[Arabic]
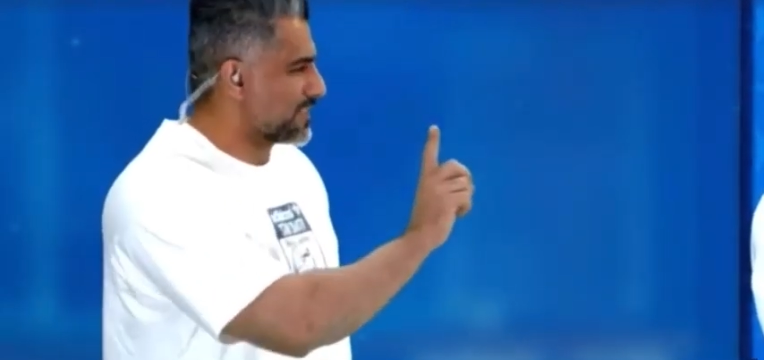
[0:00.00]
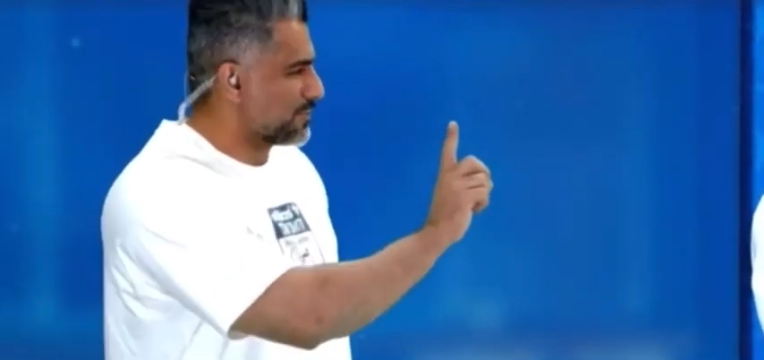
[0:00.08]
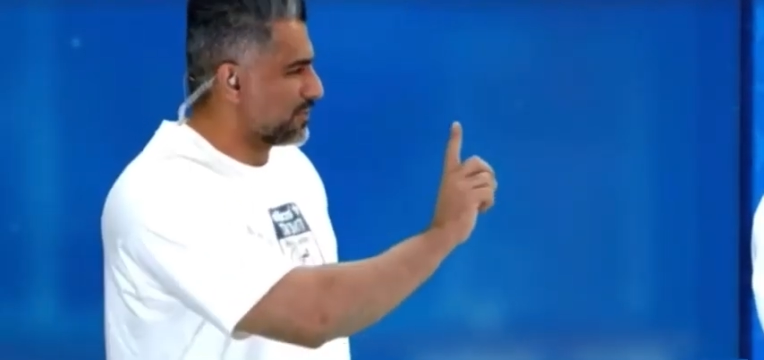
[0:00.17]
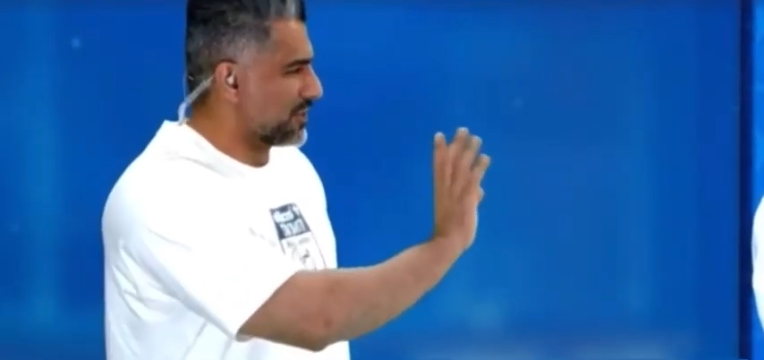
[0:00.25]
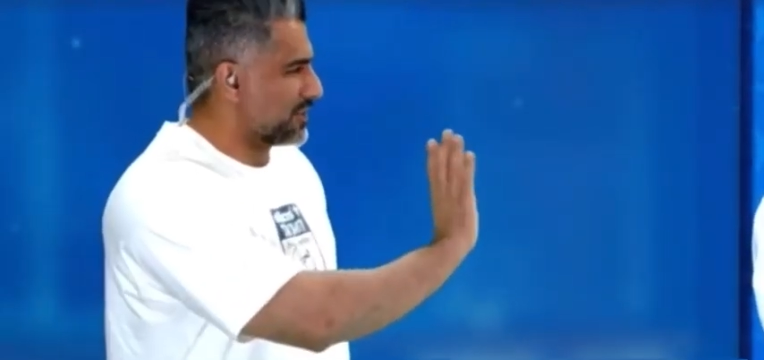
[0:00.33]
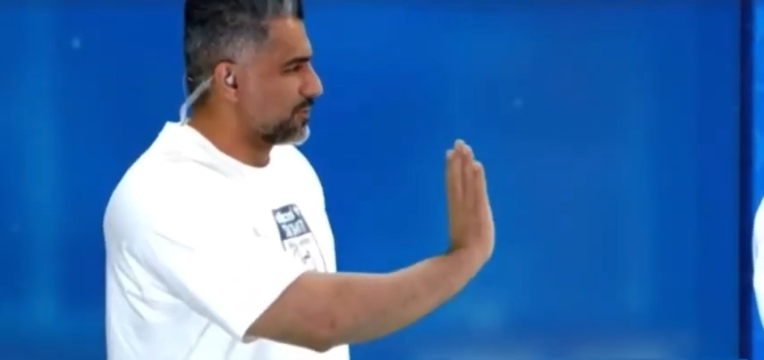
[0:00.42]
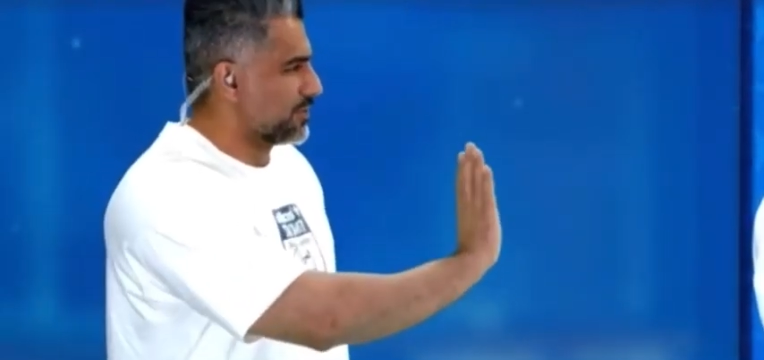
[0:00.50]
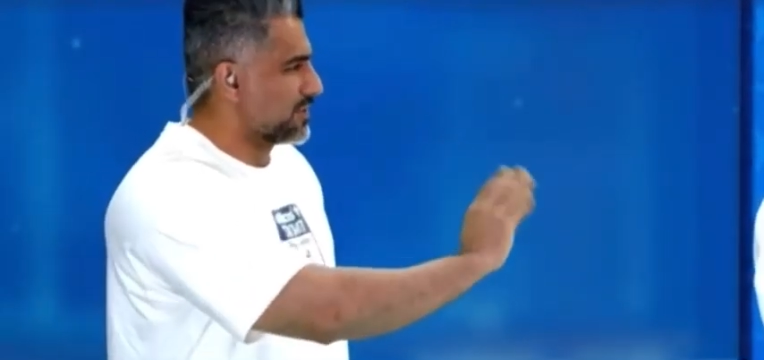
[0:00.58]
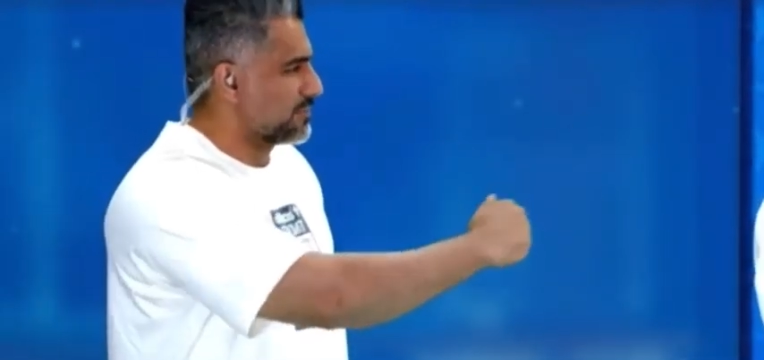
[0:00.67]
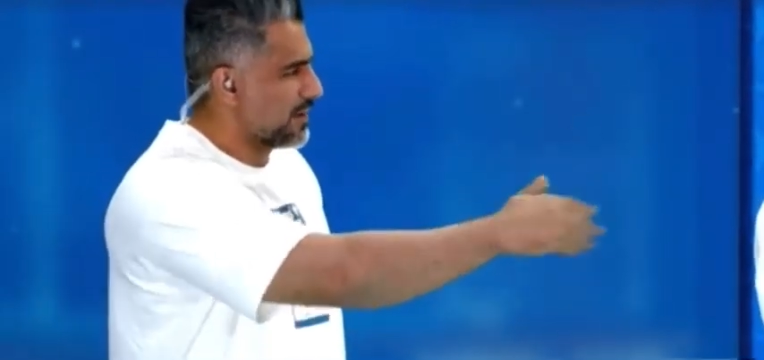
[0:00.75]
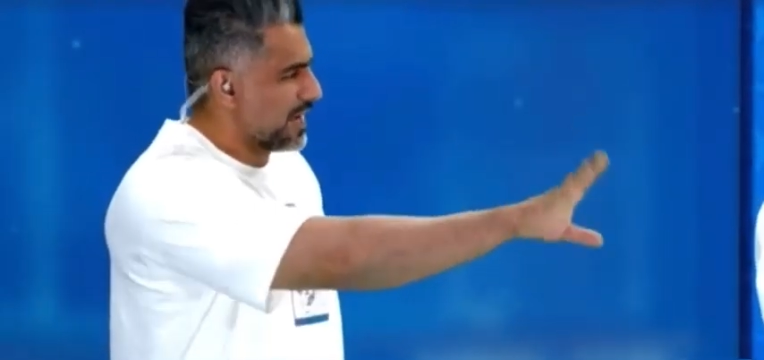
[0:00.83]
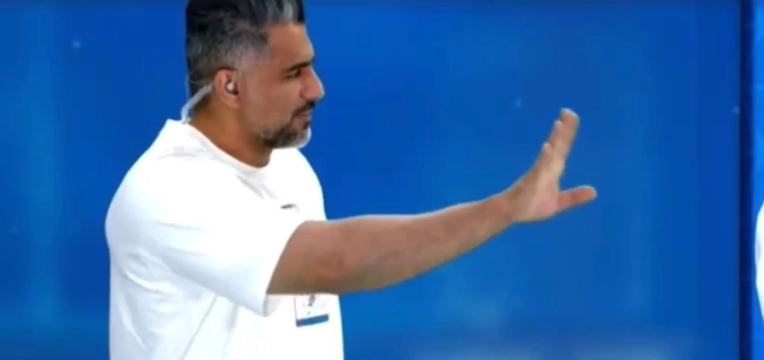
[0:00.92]
بس مودريتش
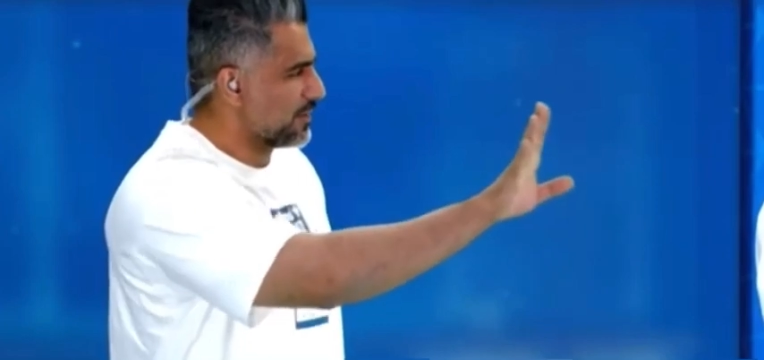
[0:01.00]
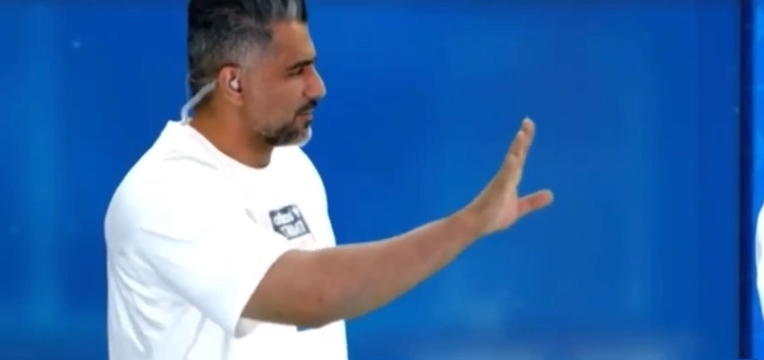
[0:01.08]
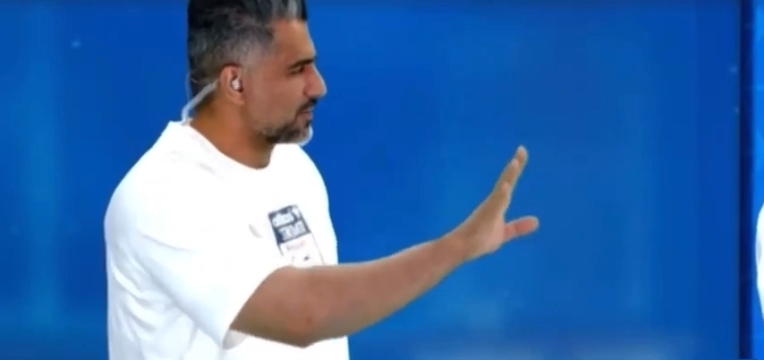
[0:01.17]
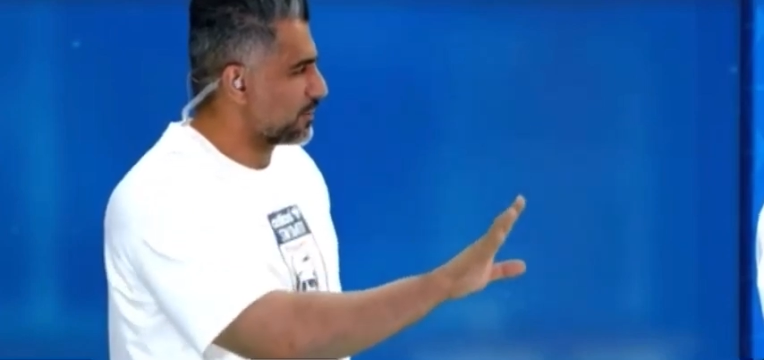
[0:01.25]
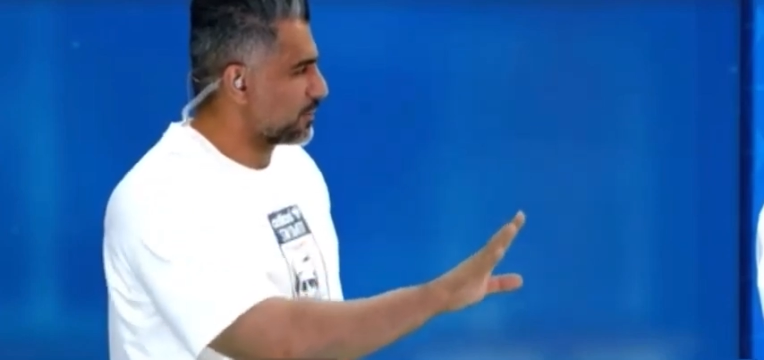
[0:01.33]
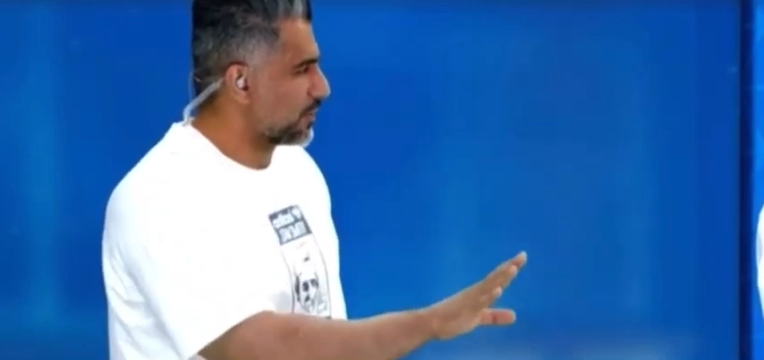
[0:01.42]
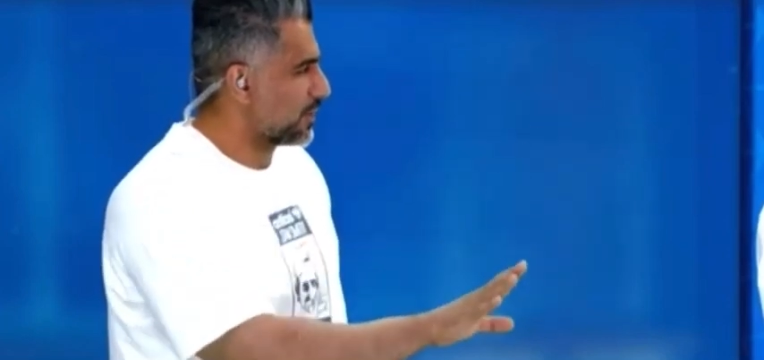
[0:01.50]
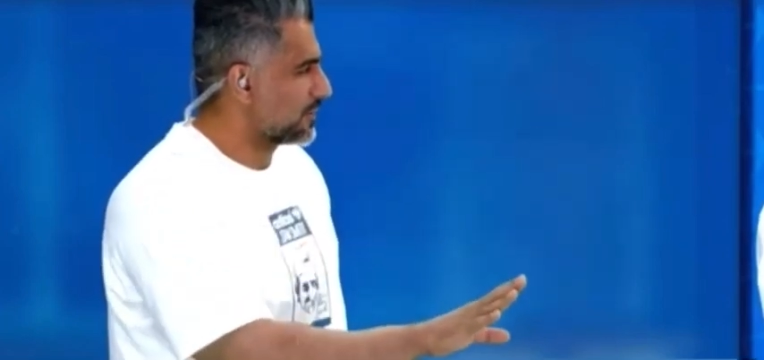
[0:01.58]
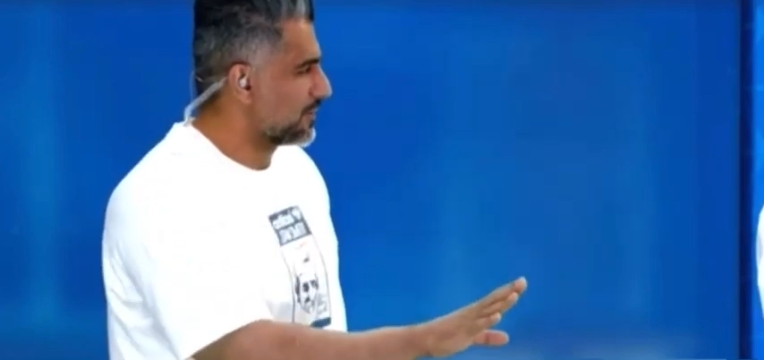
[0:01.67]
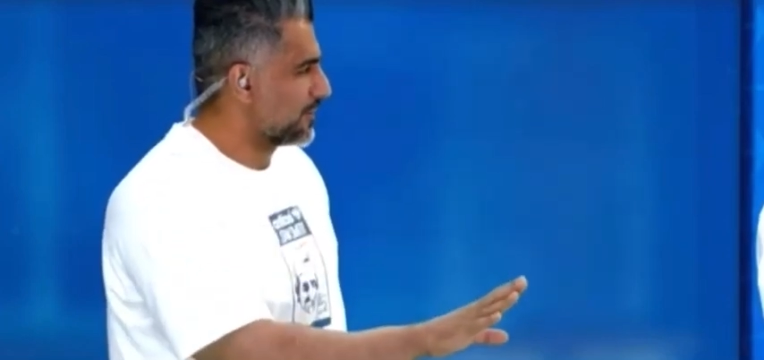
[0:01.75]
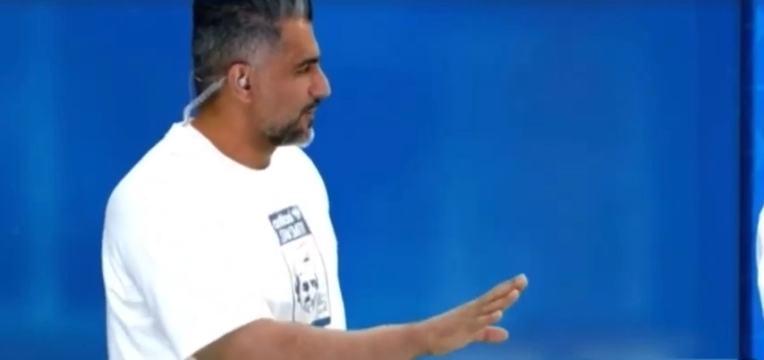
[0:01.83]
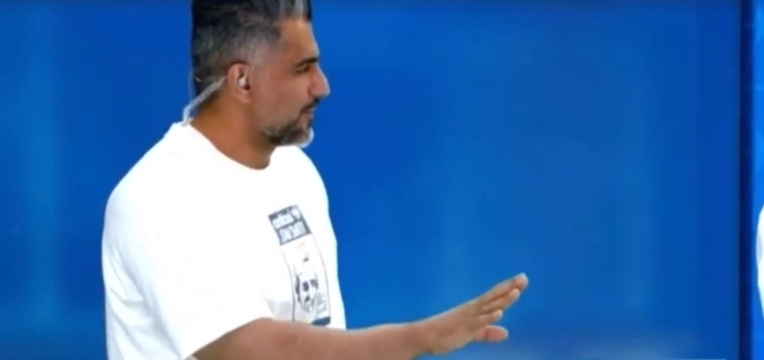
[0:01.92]
ما همني المنتخب كرواتيا